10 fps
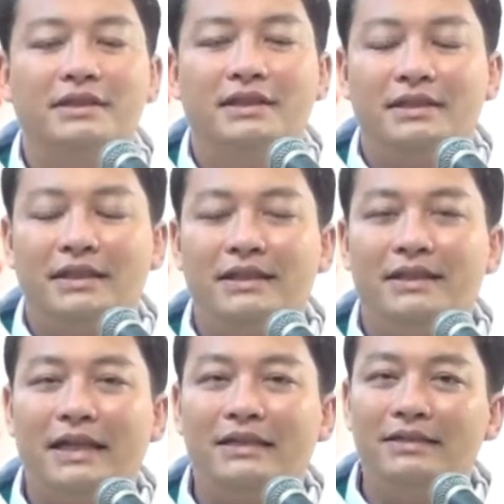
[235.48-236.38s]
Thì nhìn
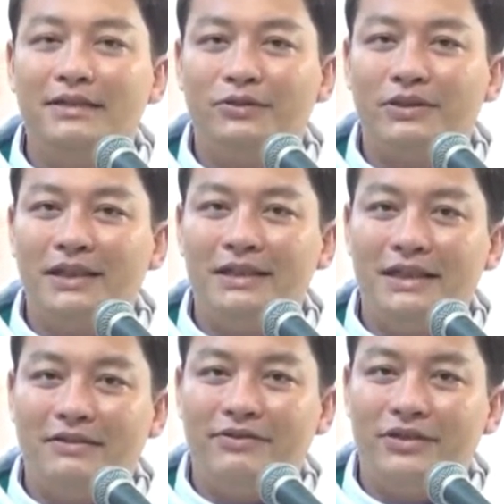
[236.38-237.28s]
tể tướng đầu tiên
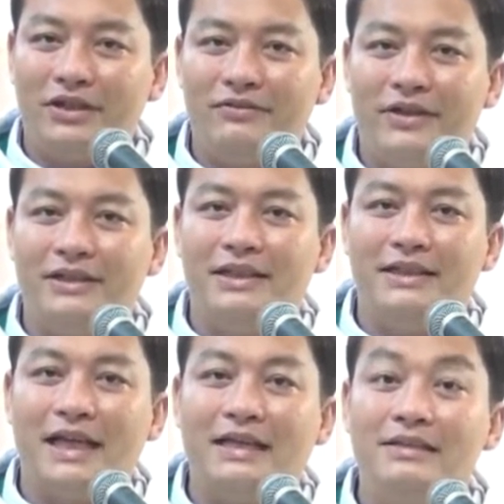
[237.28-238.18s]
nhà vua đó Vậy thì
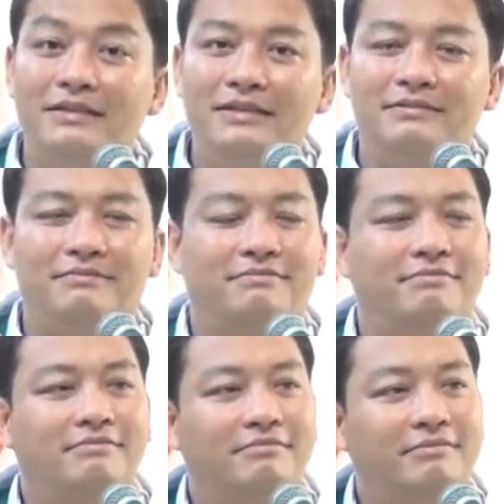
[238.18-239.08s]
tể tướng
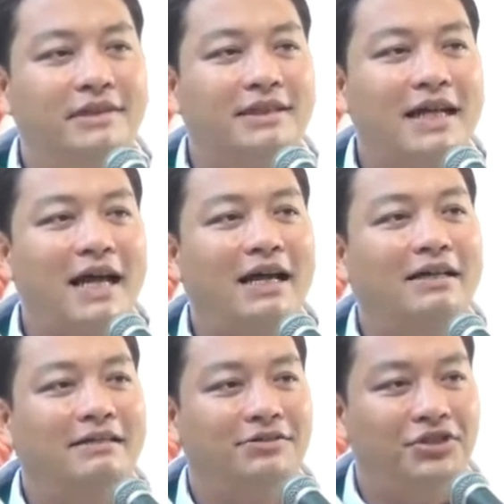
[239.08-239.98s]
bước ra
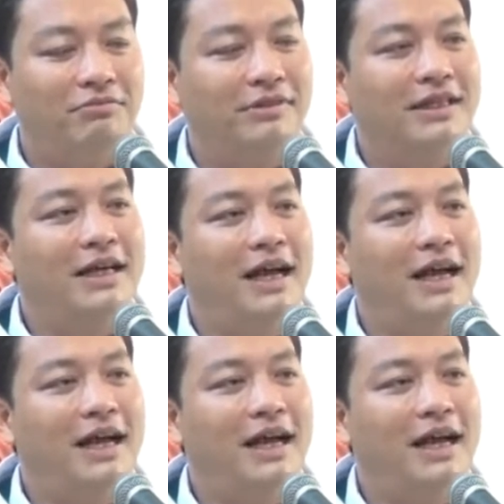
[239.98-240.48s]
trồng cái hạt